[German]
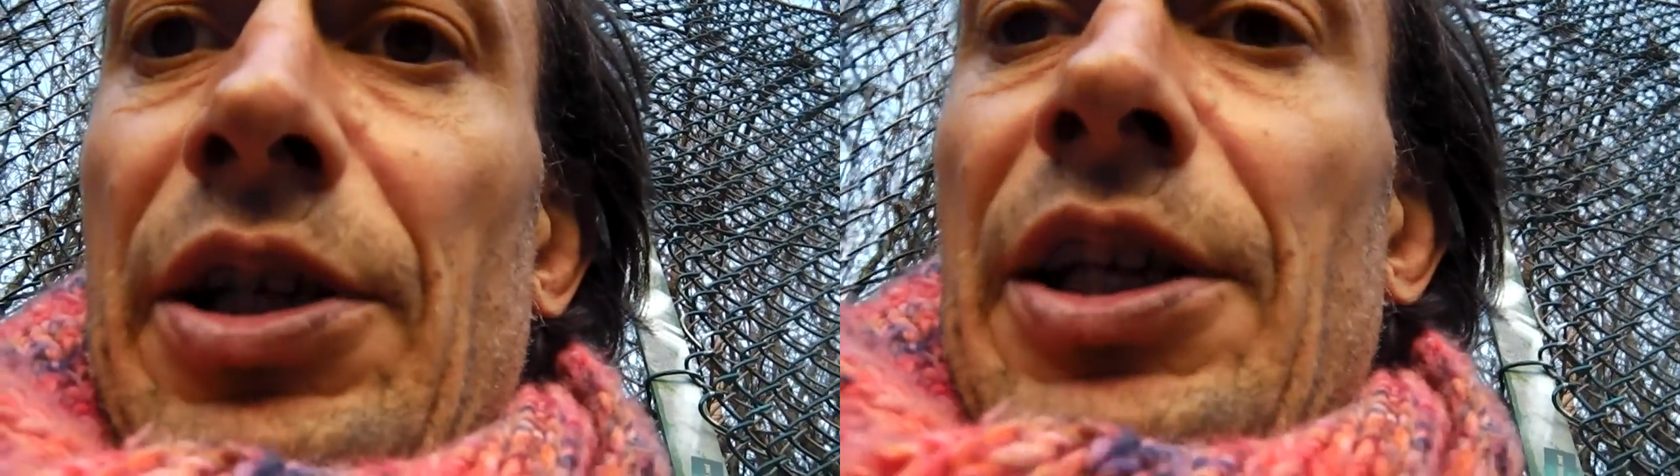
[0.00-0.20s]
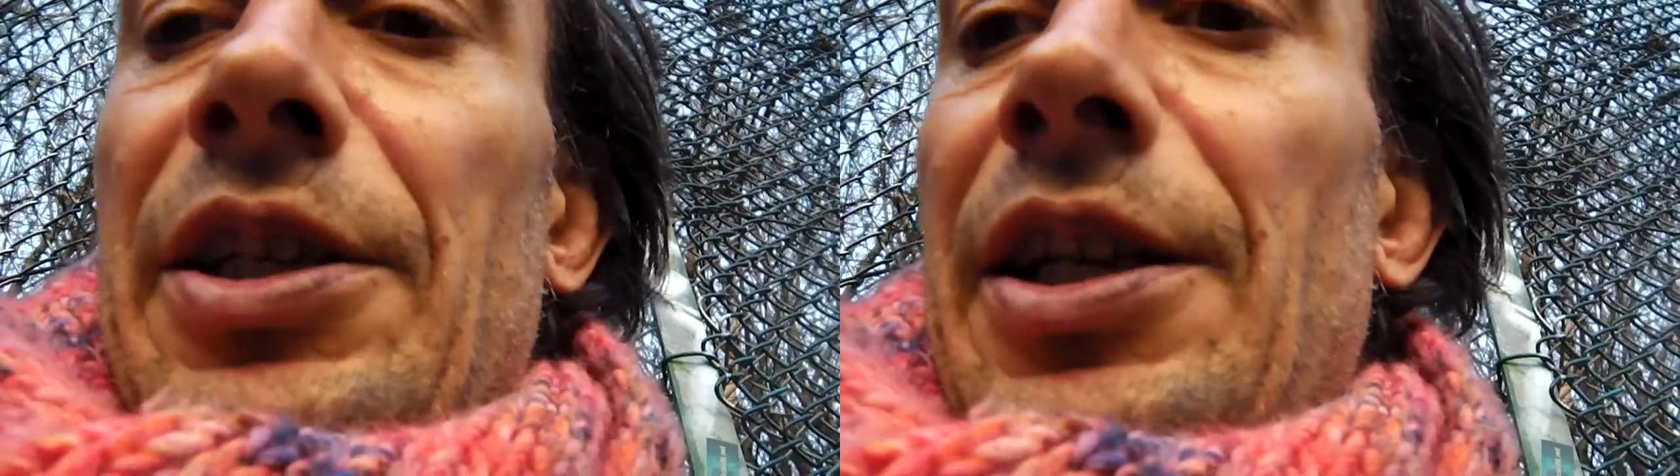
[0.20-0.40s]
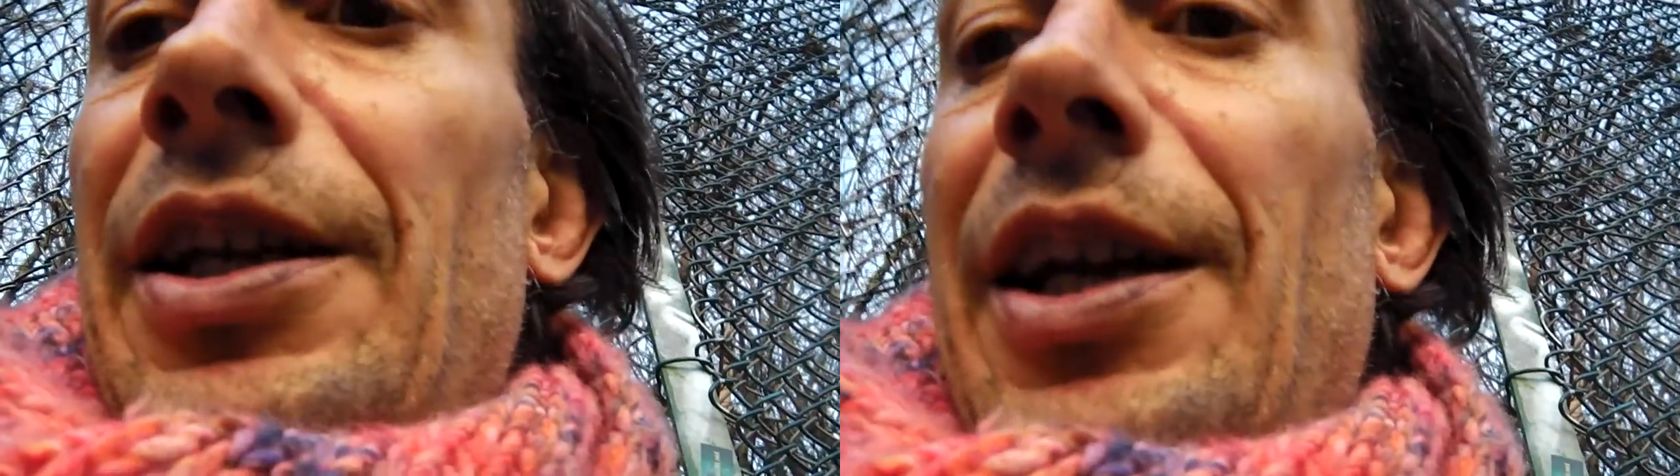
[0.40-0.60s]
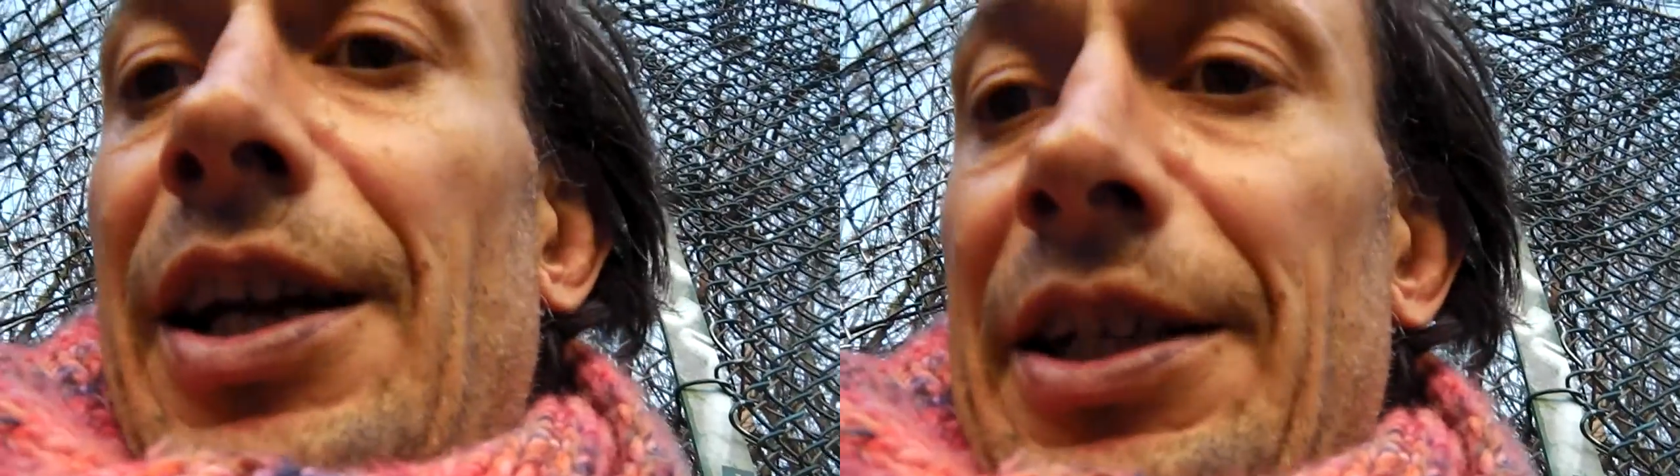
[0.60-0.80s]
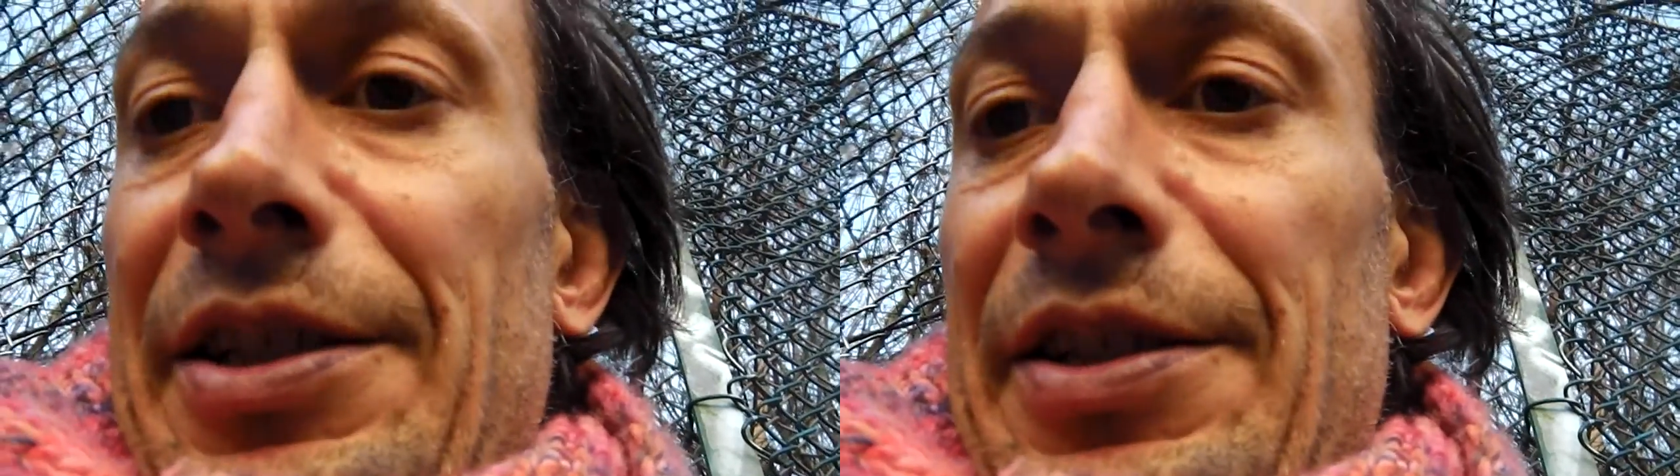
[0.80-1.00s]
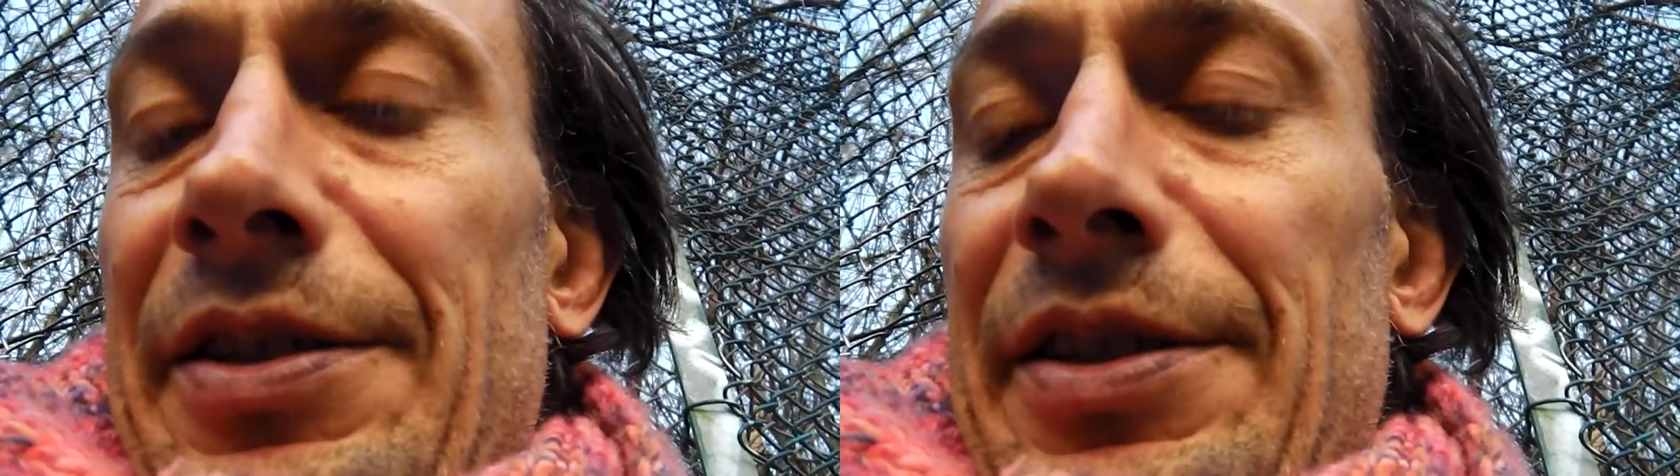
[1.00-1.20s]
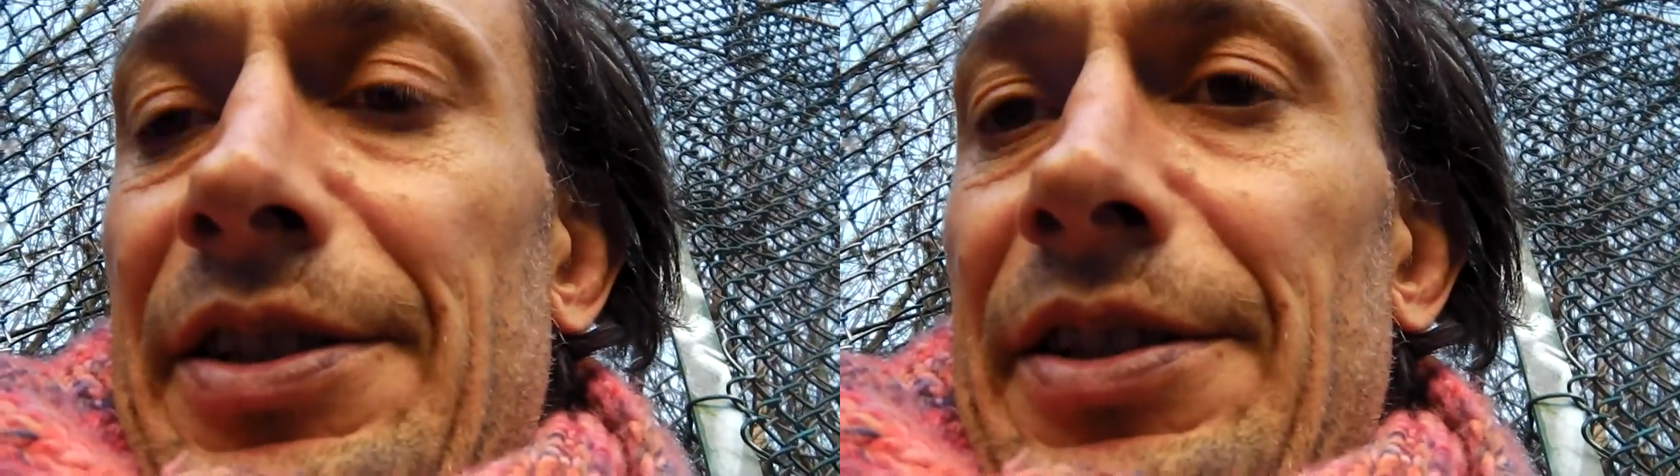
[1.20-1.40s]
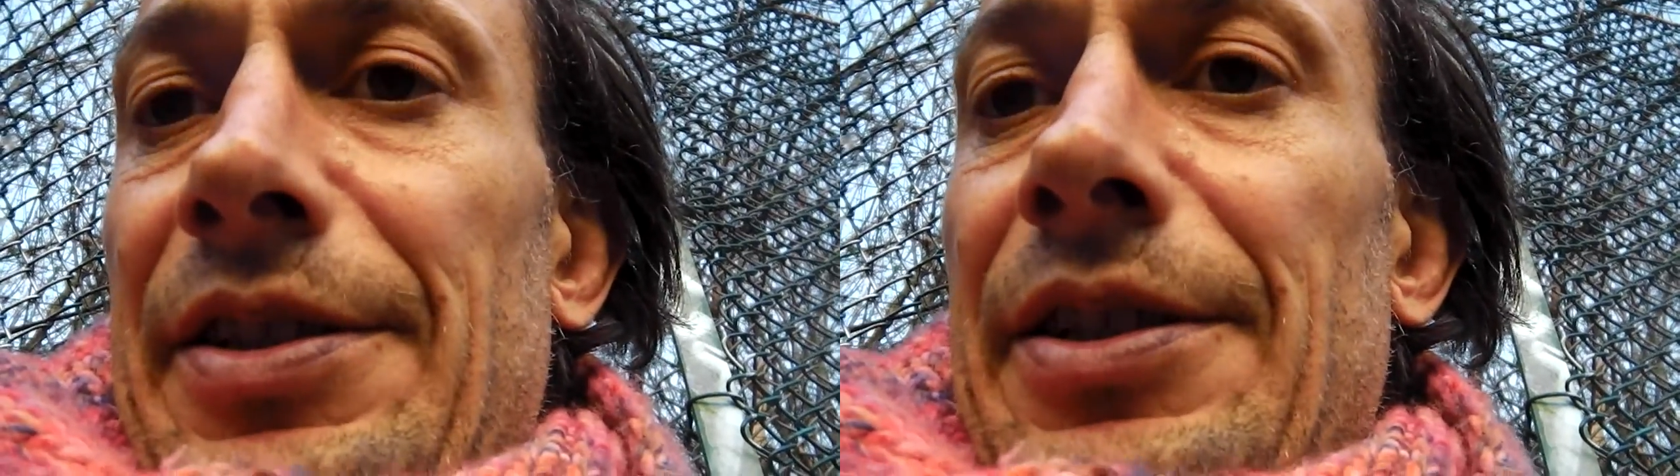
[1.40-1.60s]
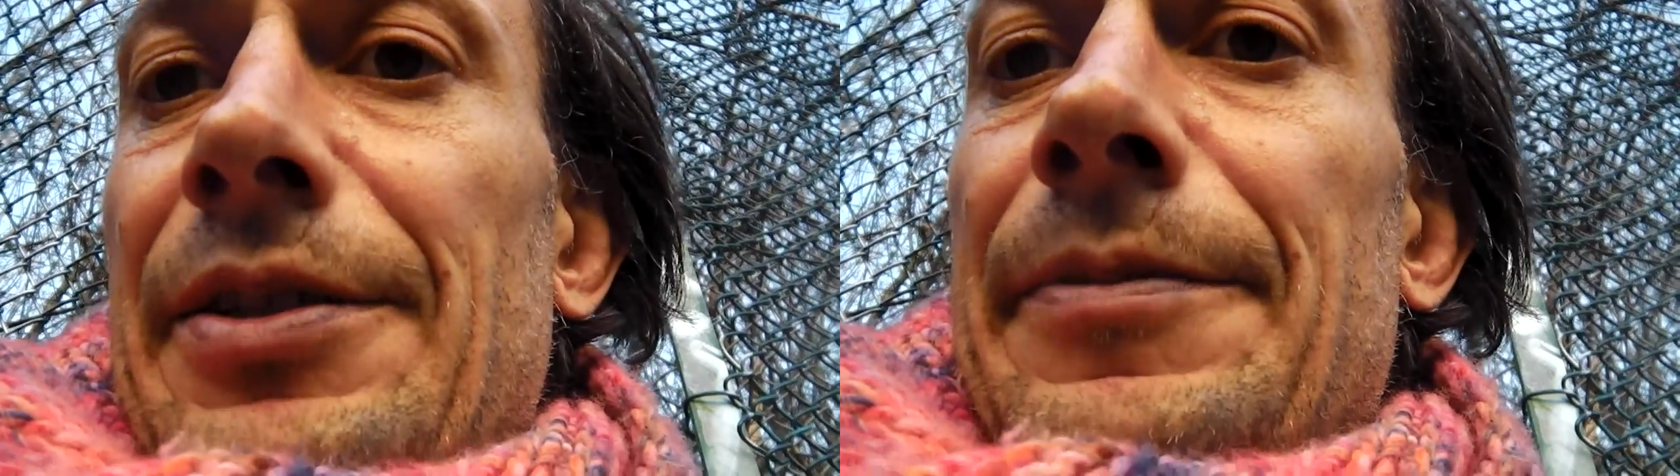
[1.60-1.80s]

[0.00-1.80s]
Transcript: geraten sind.